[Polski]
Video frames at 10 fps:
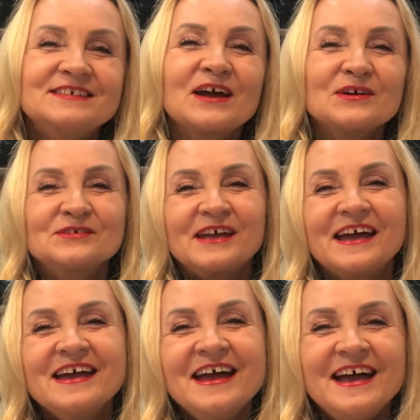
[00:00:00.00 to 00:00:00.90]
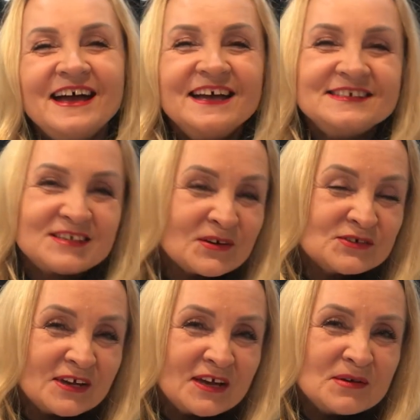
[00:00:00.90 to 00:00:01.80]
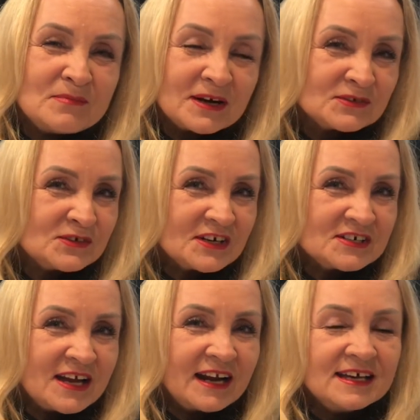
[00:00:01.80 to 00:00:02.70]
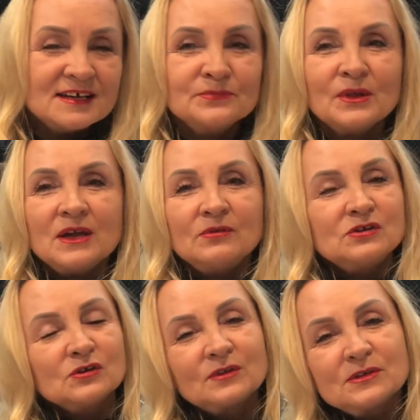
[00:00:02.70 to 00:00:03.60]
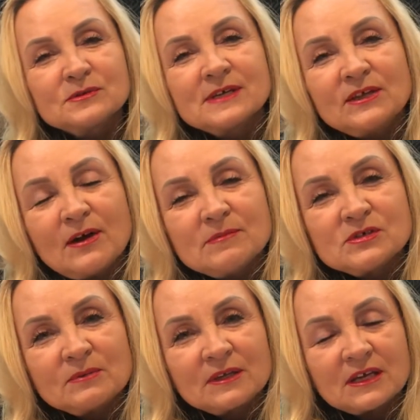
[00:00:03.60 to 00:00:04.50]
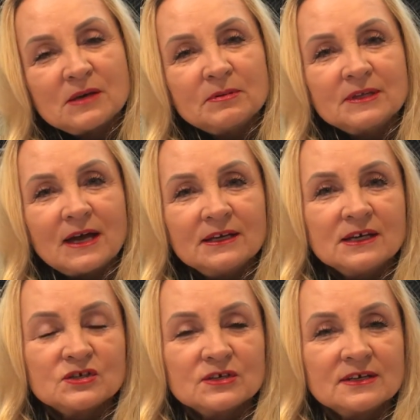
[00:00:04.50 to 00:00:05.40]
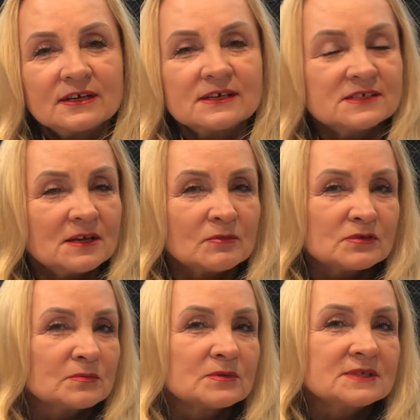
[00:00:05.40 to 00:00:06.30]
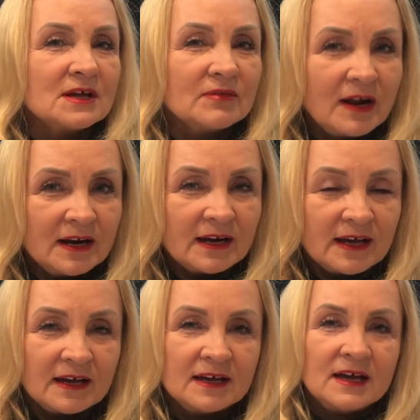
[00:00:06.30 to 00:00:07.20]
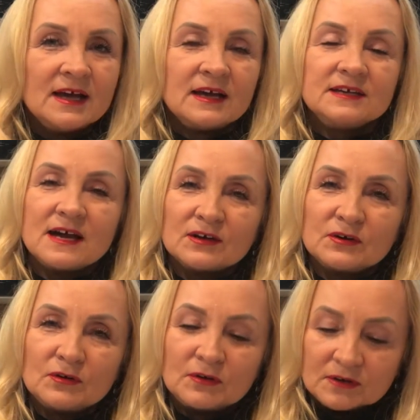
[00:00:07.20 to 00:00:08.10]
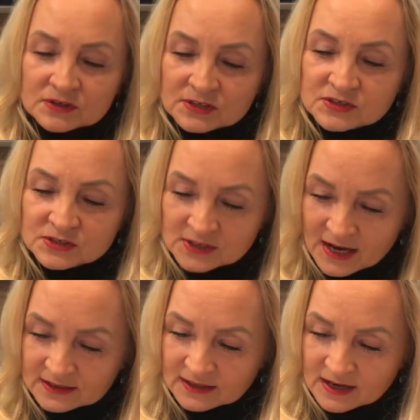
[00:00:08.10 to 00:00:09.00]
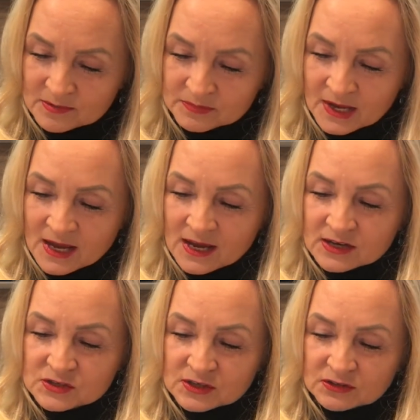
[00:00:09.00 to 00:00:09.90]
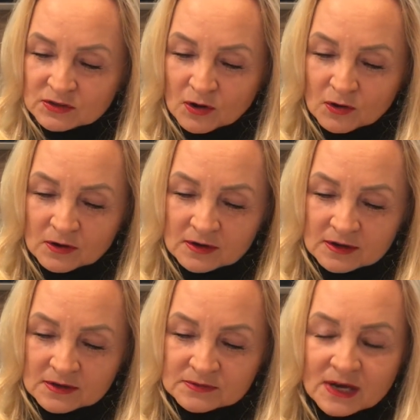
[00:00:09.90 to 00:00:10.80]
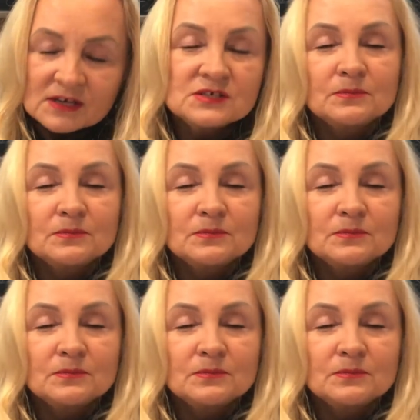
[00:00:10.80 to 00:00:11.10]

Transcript: z tego, się, z tego się bardzo cieszę, ale wiecie, od razu zadałam sobie takie pytanie, czy jestem rozpoznawalna jako chrześcijanka? Czy to e, w jakiś